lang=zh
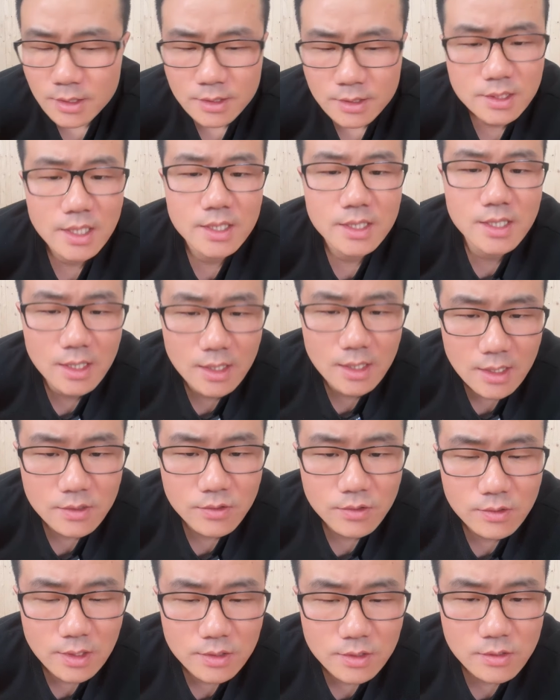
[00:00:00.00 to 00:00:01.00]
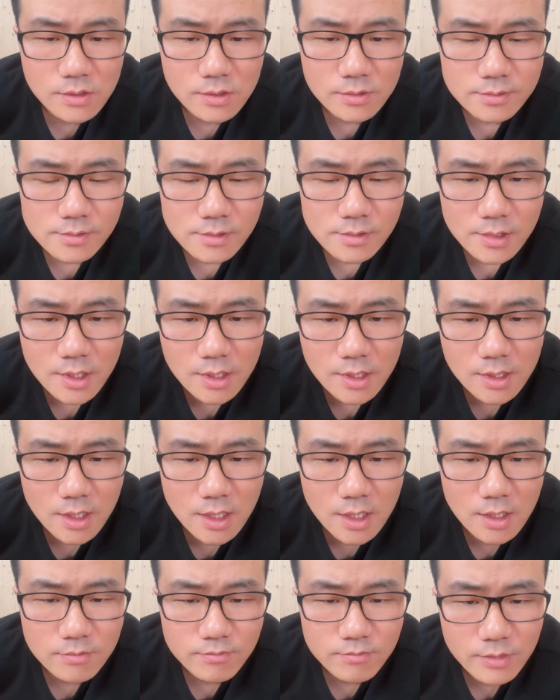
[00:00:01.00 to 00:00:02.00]
再见了，各位观众。这
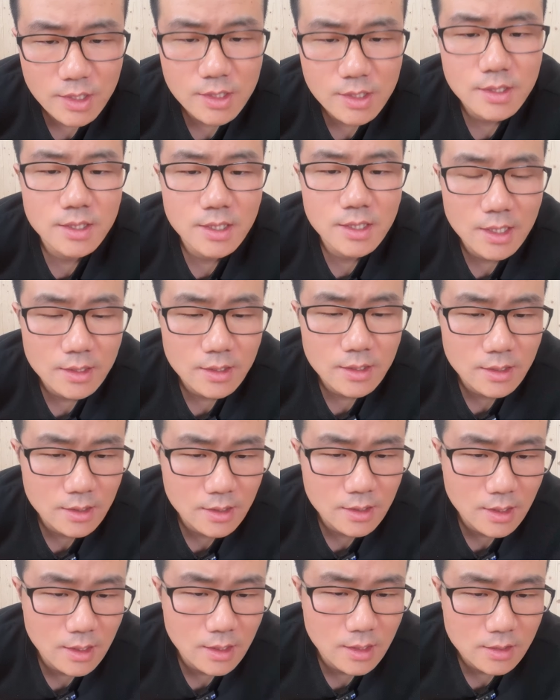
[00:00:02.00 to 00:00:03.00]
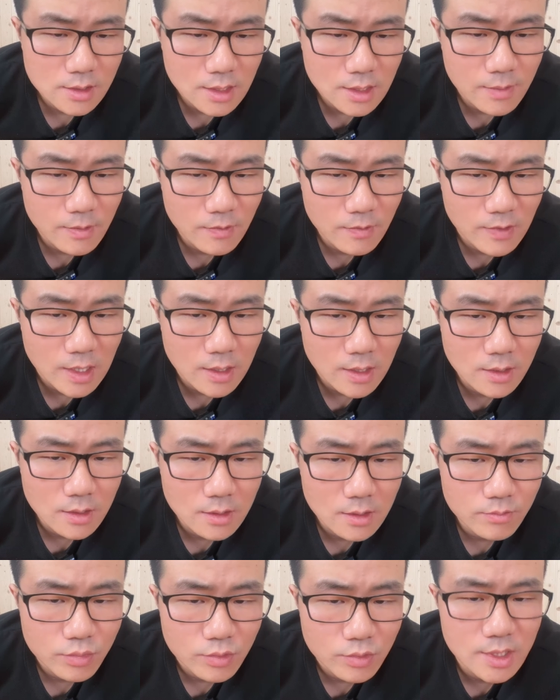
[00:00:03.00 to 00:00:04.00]
个明天这个咱们晚
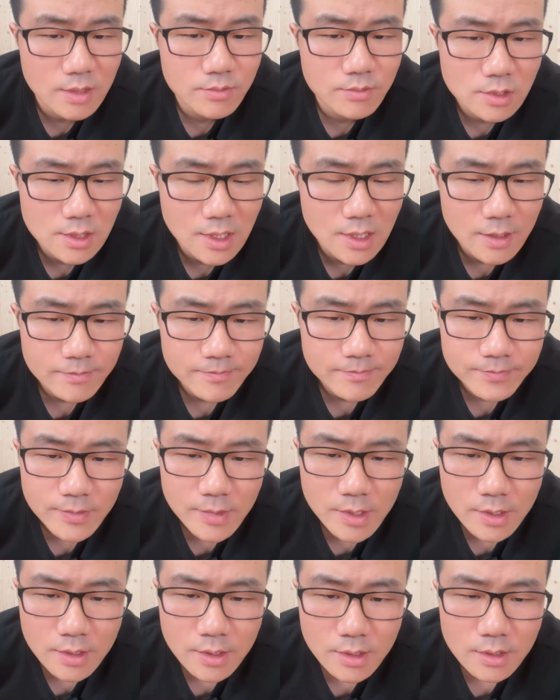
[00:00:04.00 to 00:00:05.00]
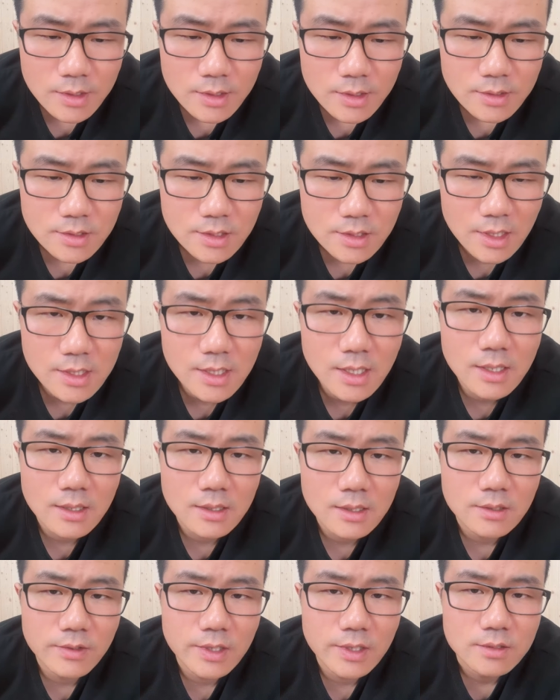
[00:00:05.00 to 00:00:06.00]
上不见不散，再见
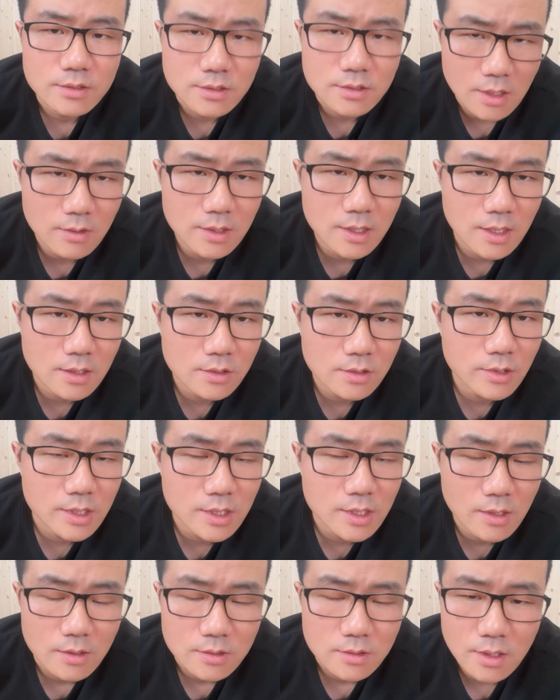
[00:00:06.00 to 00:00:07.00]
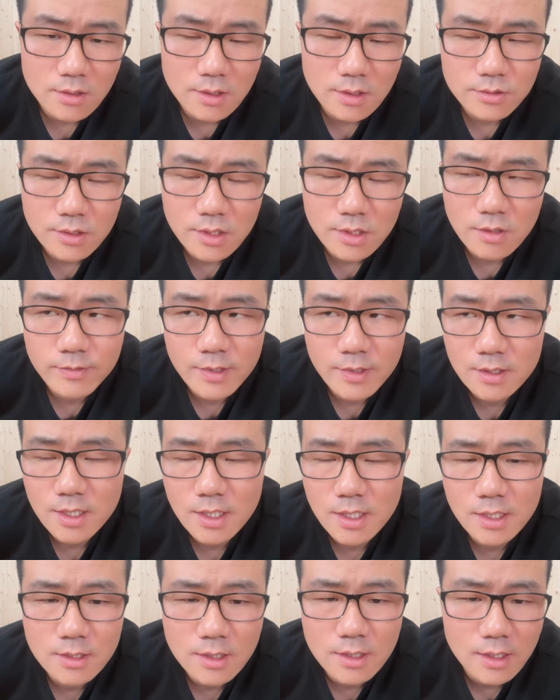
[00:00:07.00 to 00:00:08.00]
了各位，早点睡觉，早点睡觉，明
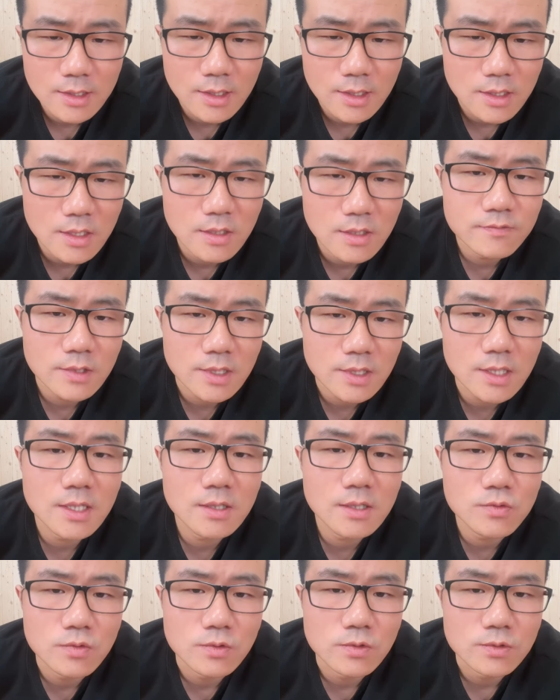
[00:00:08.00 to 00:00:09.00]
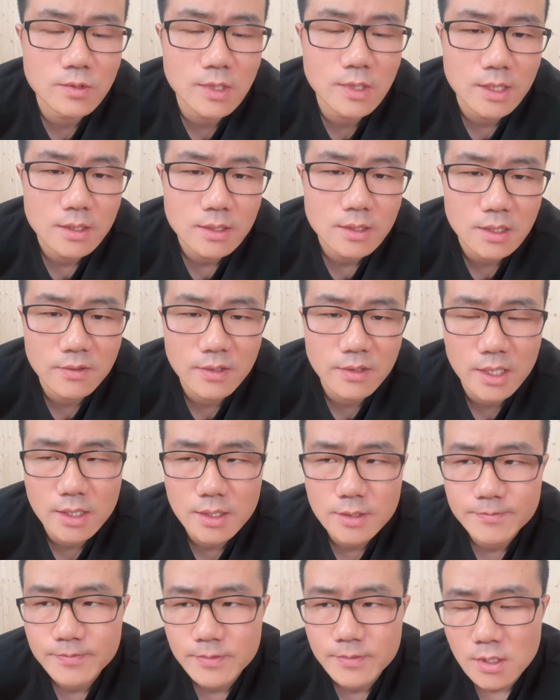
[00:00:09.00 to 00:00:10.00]
天咱还得应付一天工作呢，各位
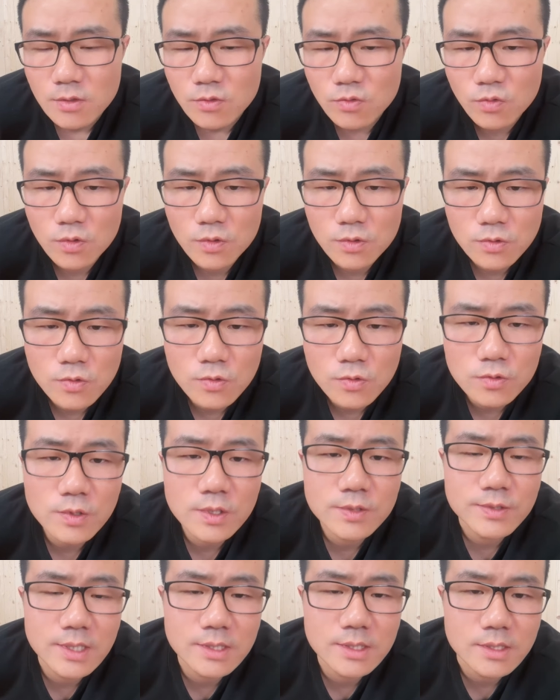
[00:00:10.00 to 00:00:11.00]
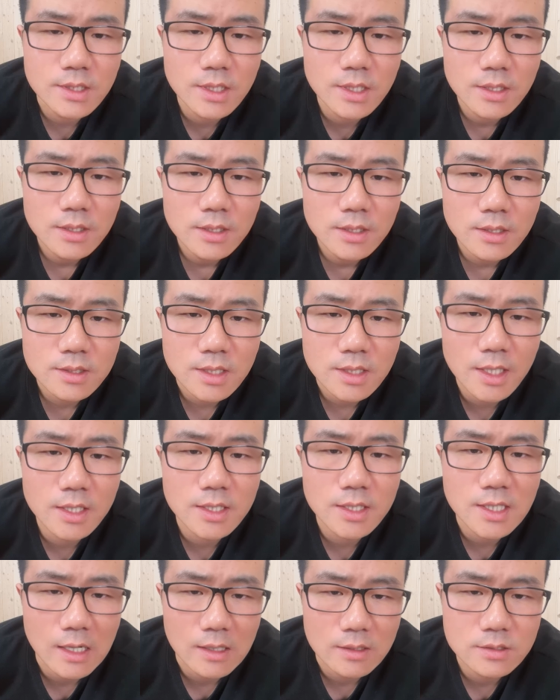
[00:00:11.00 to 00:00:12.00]
啊，无论工作学习得
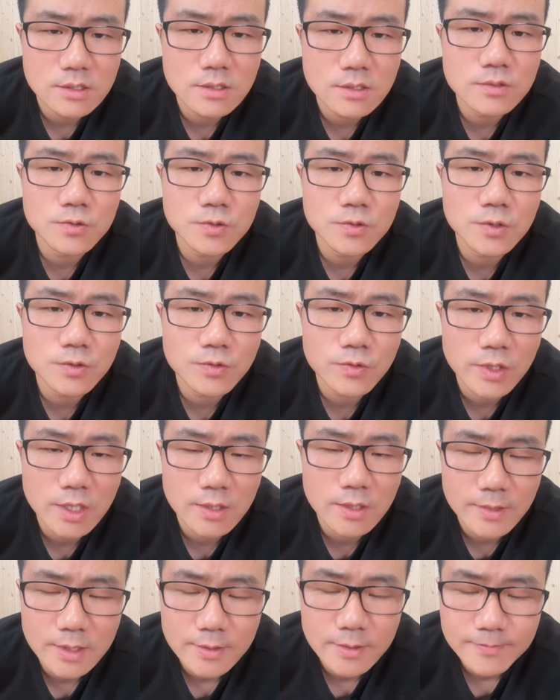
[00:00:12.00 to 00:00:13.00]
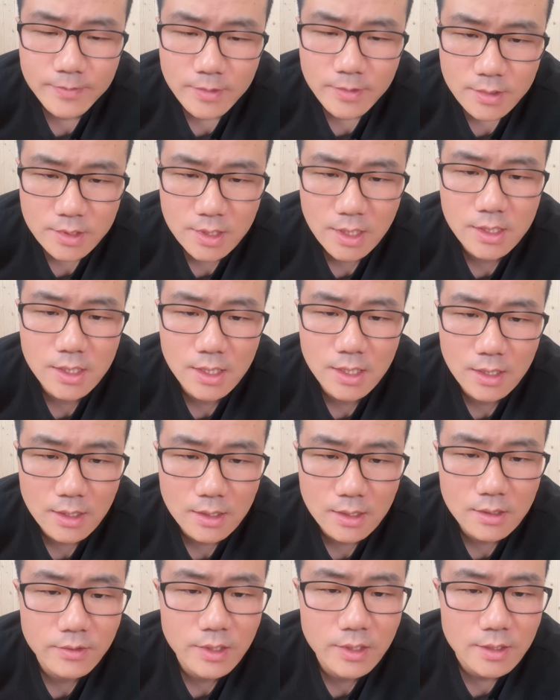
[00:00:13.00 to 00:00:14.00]
养精蓄锐嘛，再见
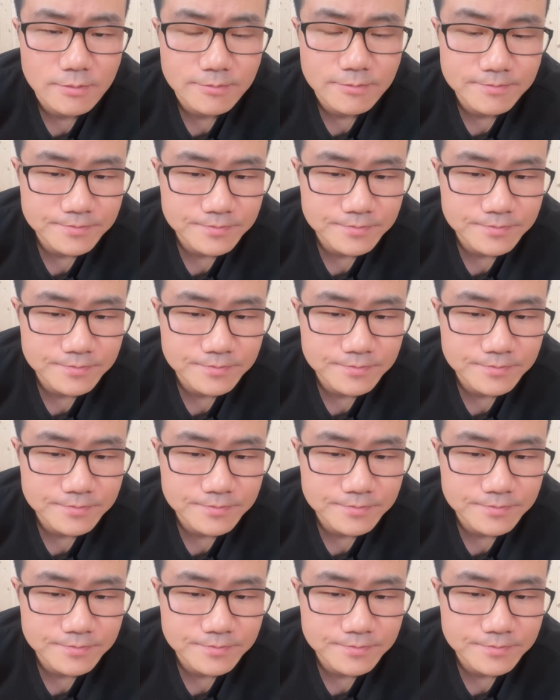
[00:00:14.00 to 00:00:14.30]
了各位。